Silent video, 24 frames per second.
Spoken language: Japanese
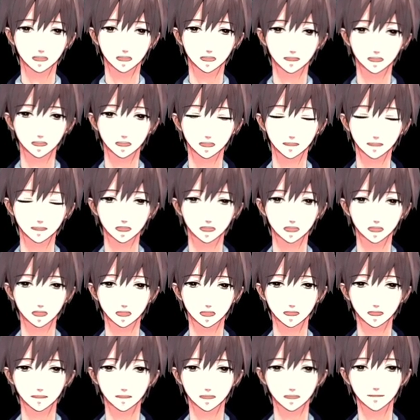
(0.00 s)
えー、もし
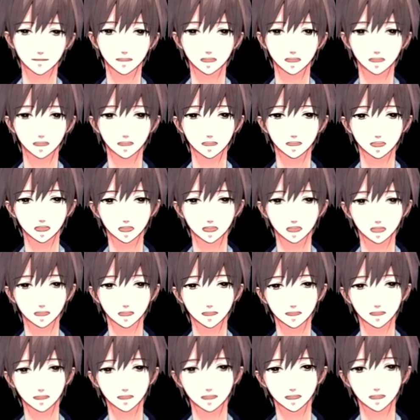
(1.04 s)
くはあ
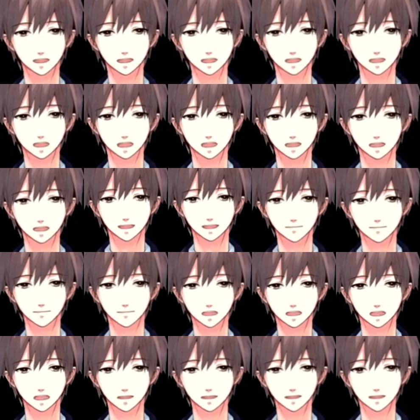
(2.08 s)
新しい売りを
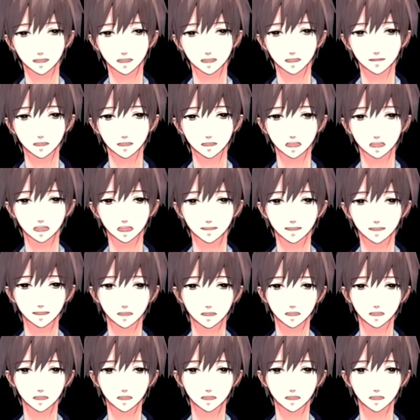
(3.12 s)
作るかというのが